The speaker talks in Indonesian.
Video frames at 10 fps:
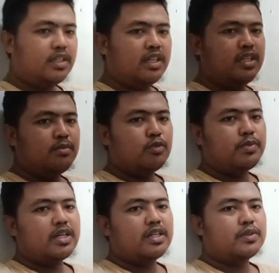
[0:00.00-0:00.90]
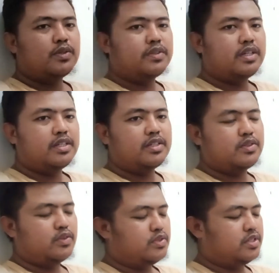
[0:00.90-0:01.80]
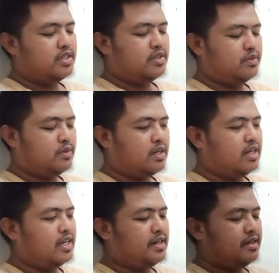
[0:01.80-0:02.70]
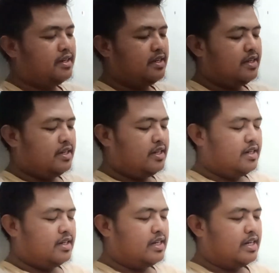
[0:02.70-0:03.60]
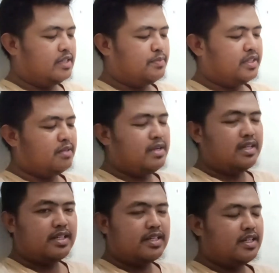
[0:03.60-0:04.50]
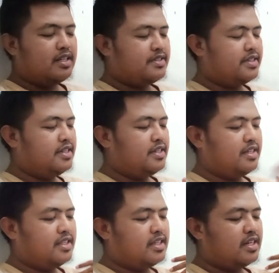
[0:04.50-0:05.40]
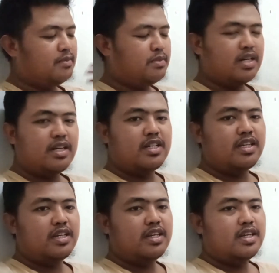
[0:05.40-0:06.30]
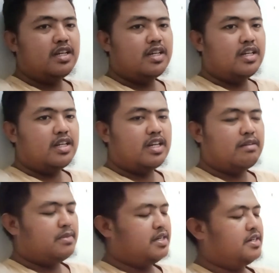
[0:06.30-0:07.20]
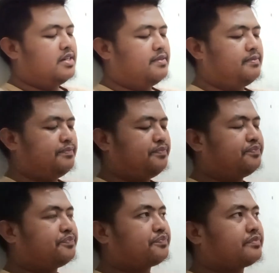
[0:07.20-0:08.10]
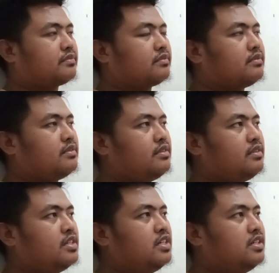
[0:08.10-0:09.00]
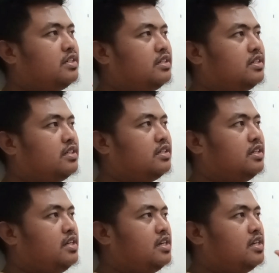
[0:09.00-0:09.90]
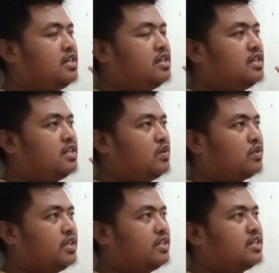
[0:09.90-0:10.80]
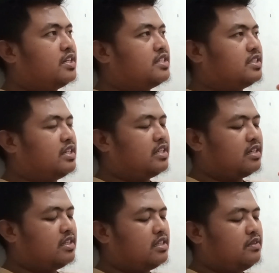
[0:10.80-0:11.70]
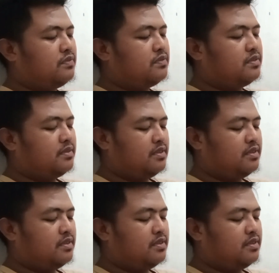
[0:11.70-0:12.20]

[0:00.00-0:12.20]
ini merupakan konten solusi untuk kalian nah seperti biasanya di sini kita berada di laman uh, eh, login dari chat alternatif